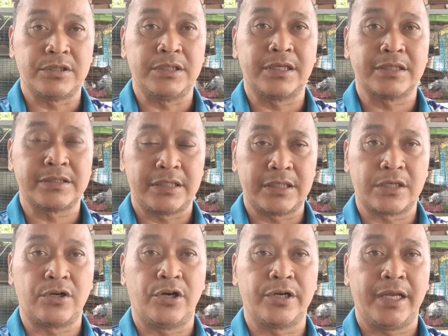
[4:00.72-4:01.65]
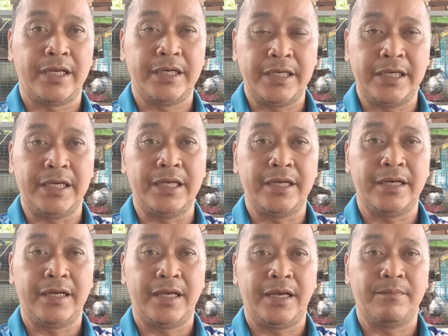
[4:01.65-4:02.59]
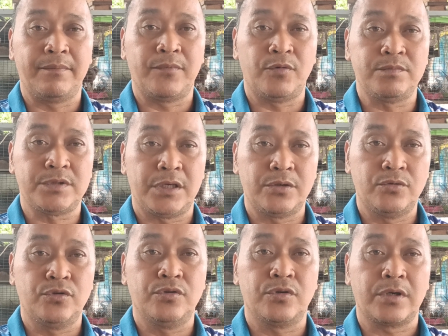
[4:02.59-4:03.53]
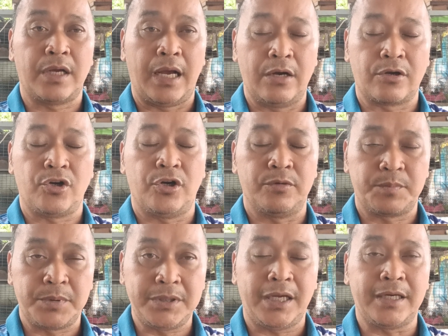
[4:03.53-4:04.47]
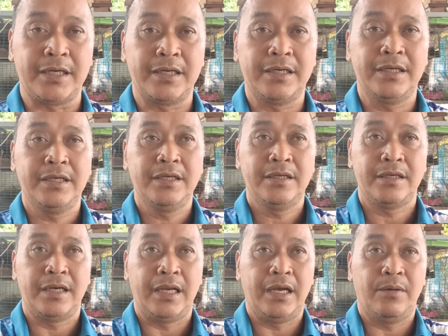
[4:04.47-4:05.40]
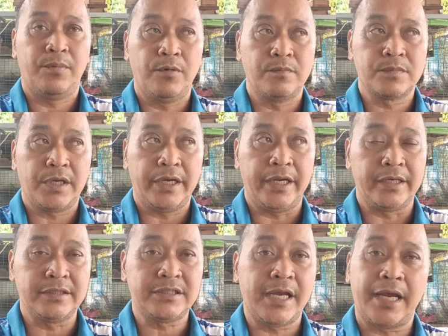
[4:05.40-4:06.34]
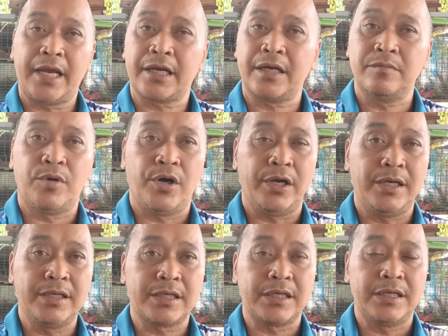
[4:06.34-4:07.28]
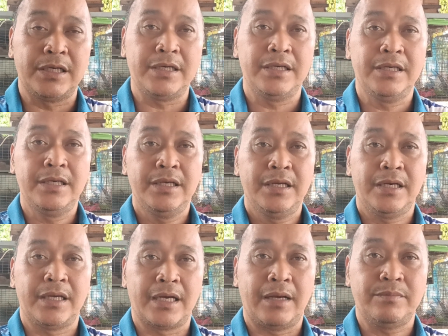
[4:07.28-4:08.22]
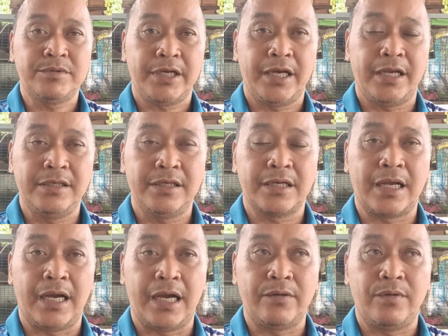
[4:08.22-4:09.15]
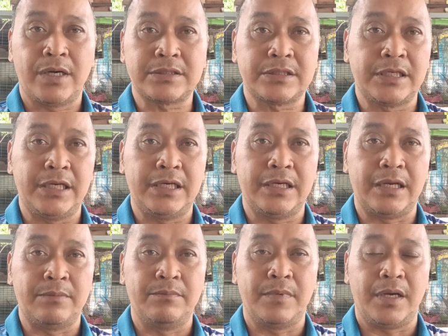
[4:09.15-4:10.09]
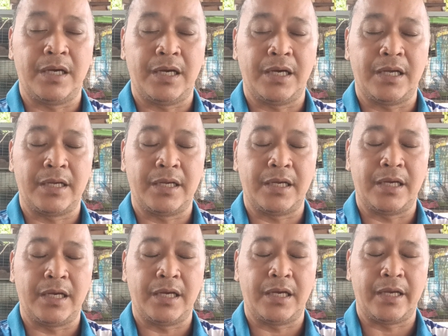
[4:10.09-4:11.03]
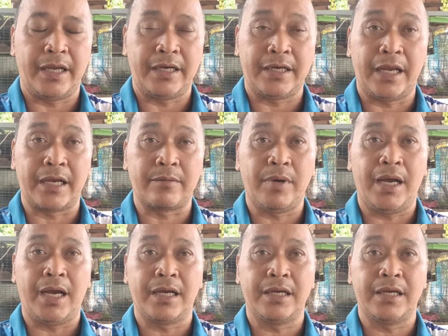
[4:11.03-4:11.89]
เกษตรกรได้ดีนะครับผมจะรู้ข่าวก่อนเพื่อน แล้วผมก็เห็นแชร์กันบ่อยเหลือเกินนะครับ แชร์เรื่องขายวัคซีนลำแอนแทกบ้าง